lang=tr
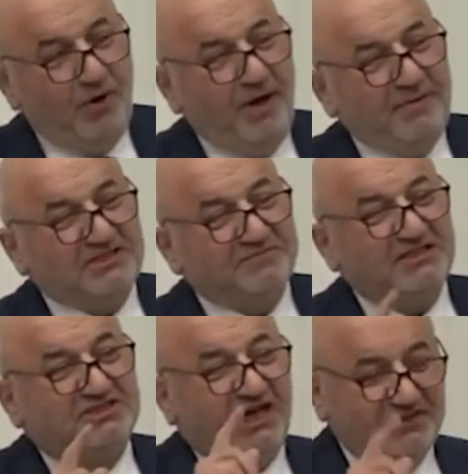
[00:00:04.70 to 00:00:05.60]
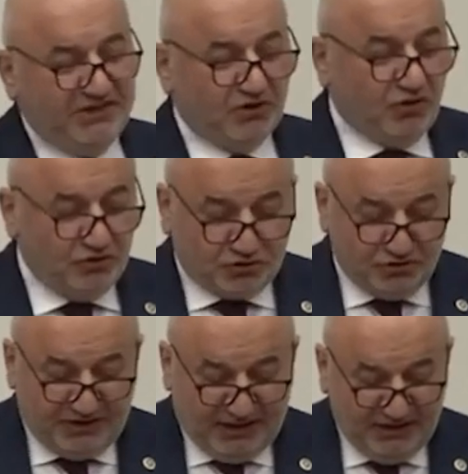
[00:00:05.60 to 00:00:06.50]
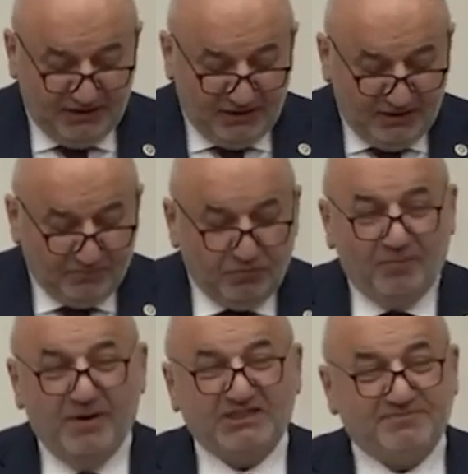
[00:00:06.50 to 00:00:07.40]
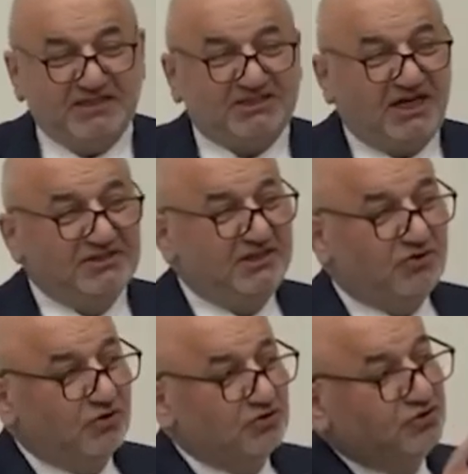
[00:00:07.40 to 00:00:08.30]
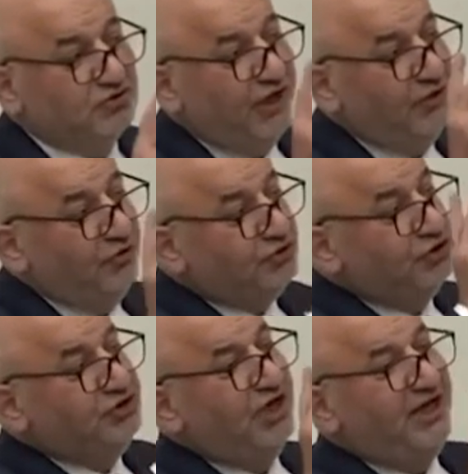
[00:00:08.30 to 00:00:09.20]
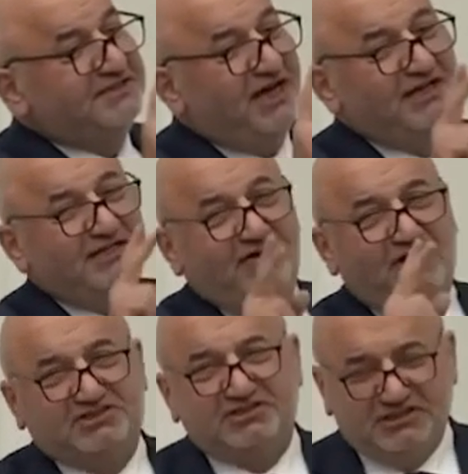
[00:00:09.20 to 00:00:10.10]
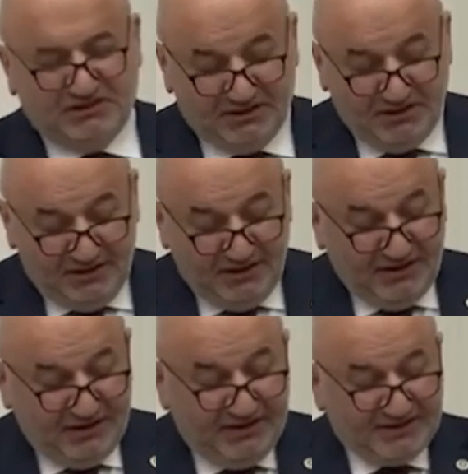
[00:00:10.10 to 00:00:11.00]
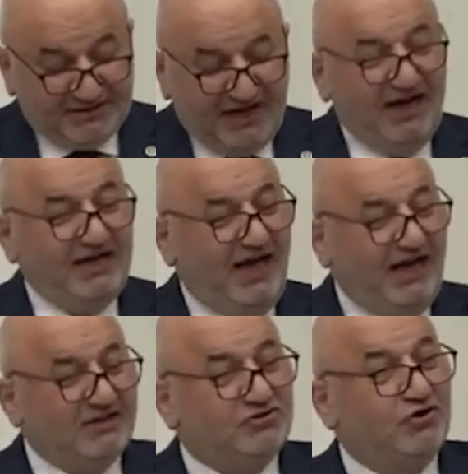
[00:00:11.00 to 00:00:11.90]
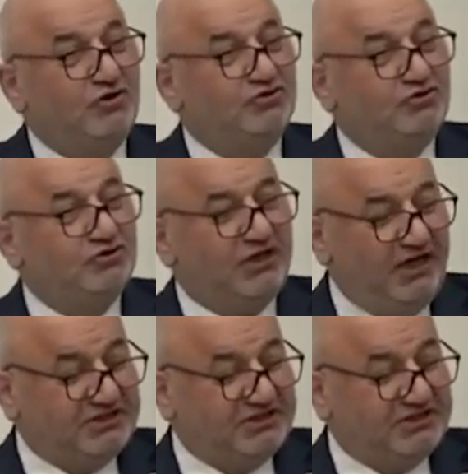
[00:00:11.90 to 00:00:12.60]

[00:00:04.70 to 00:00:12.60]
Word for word: Bobeş başkanlığı konusunda Bobeş başkanlığı konusunda üçüncü hatalı davranışınız İsrail'e sonsuz